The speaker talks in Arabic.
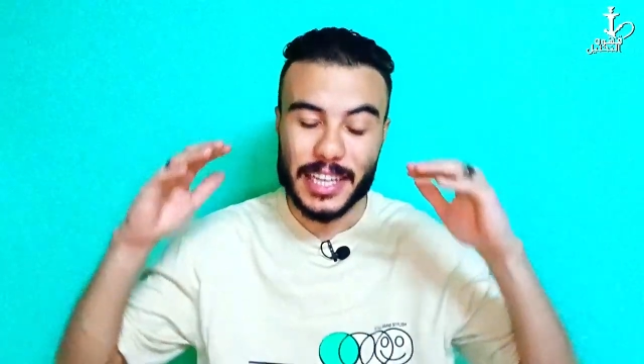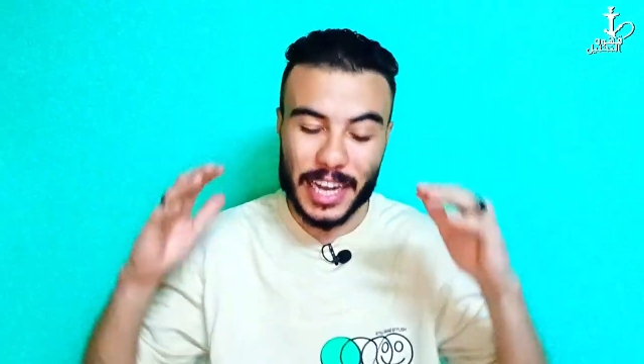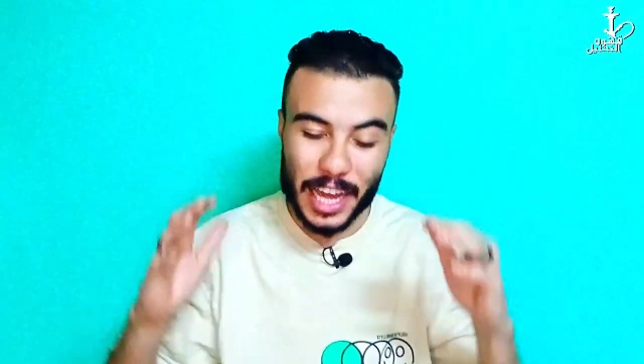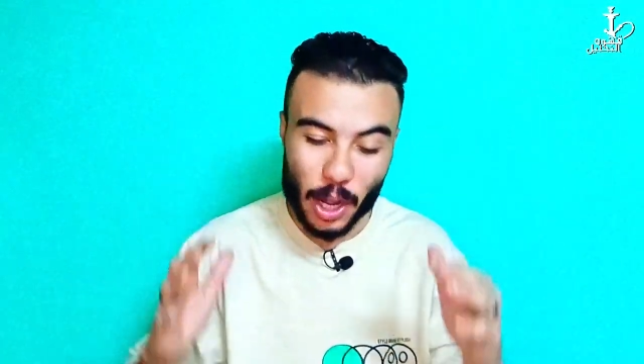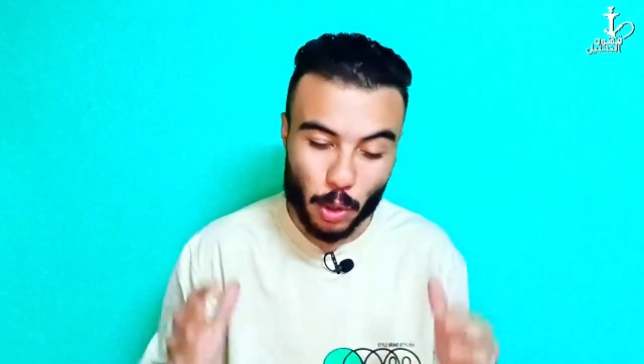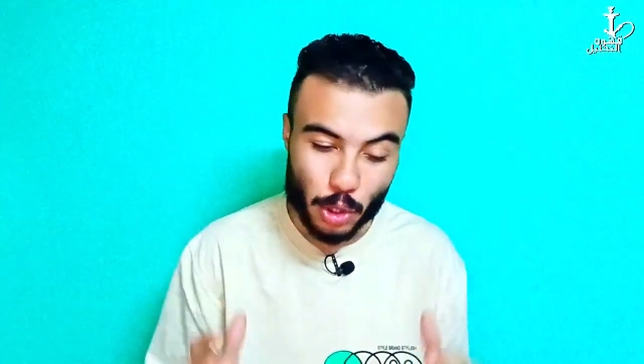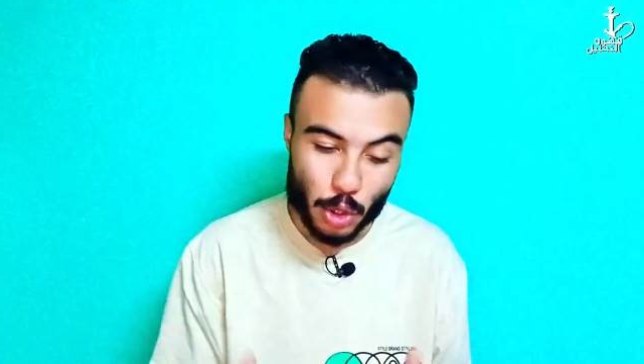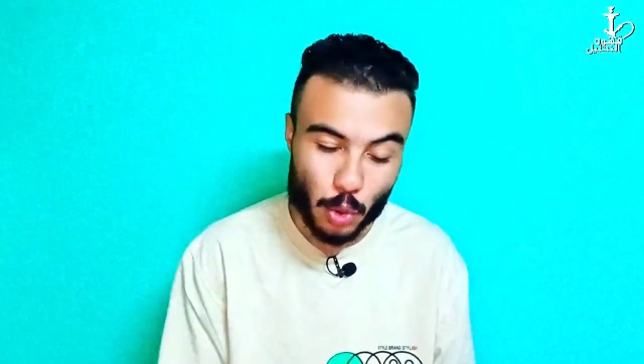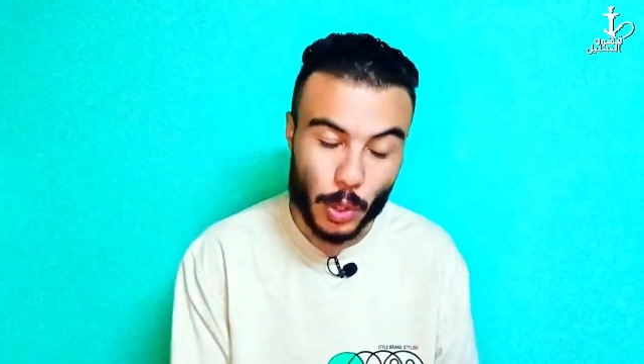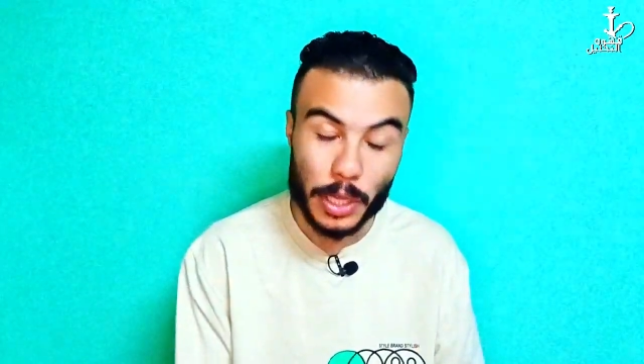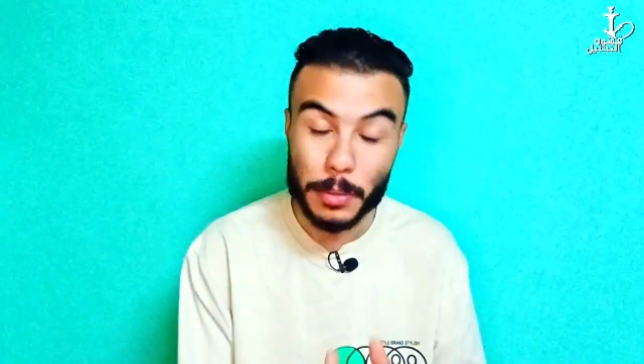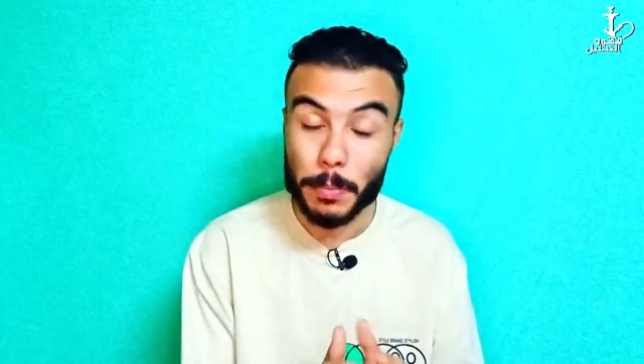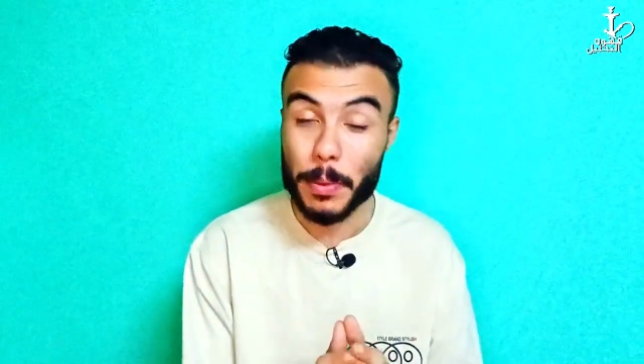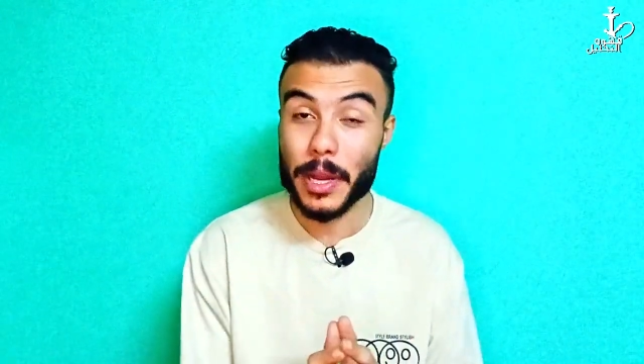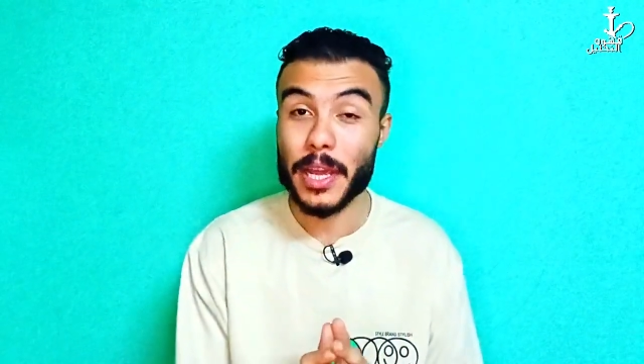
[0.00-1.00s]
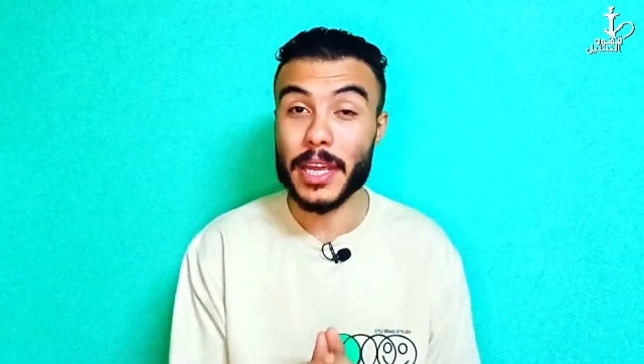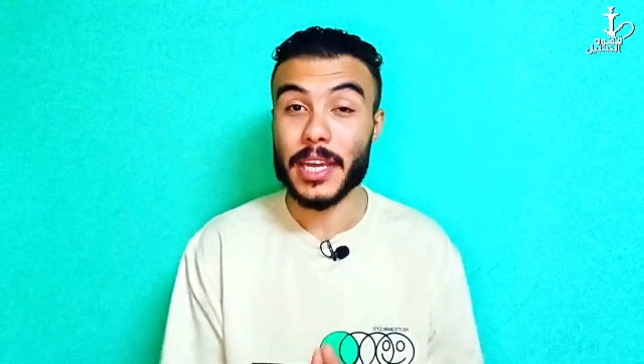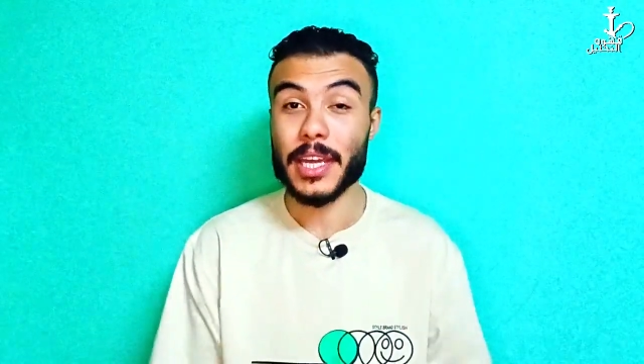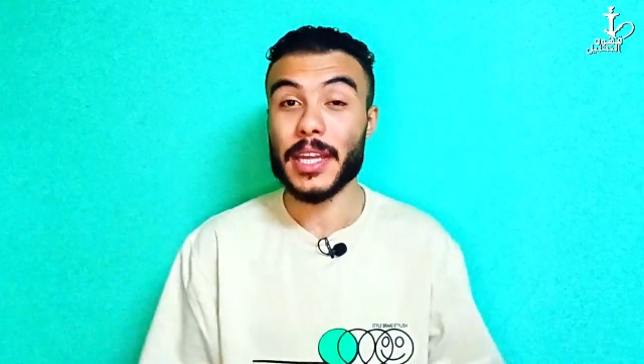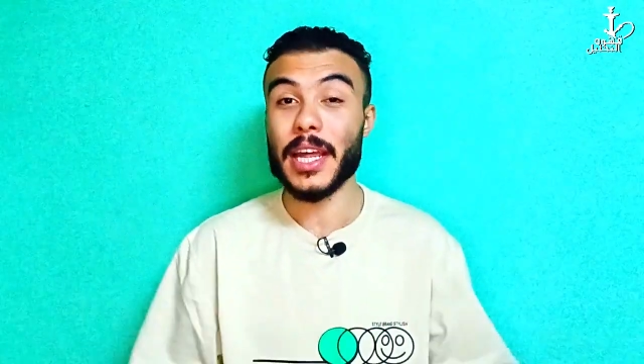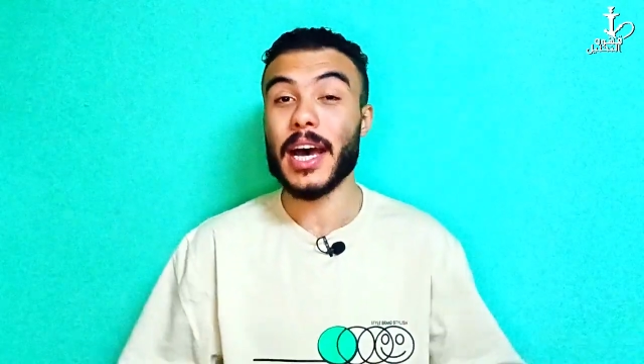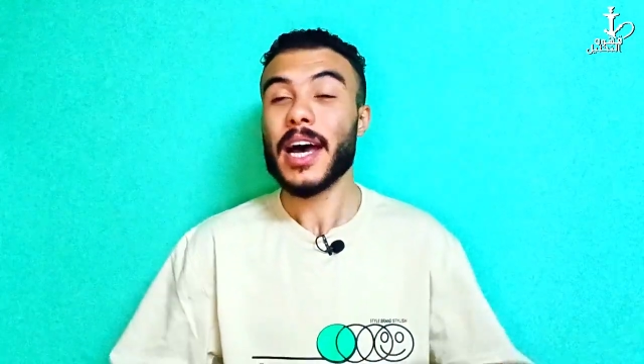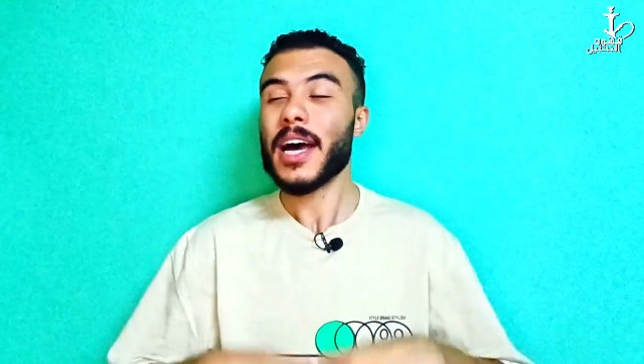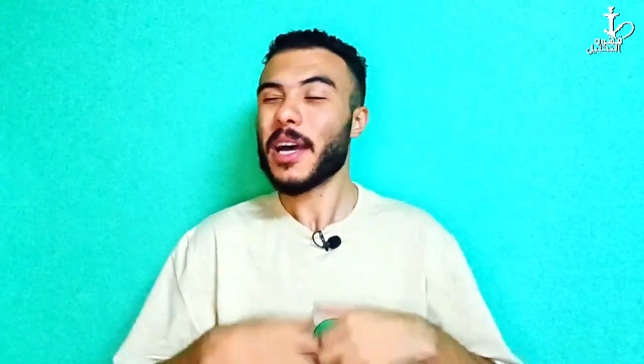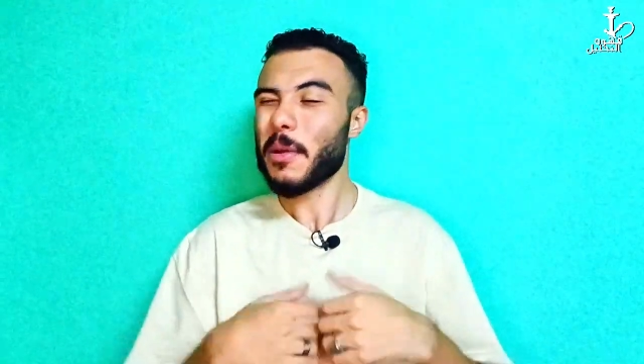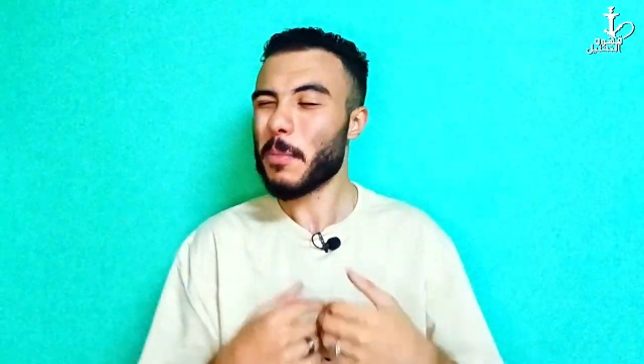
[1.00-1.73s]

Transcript: ناخد شويه بريك كده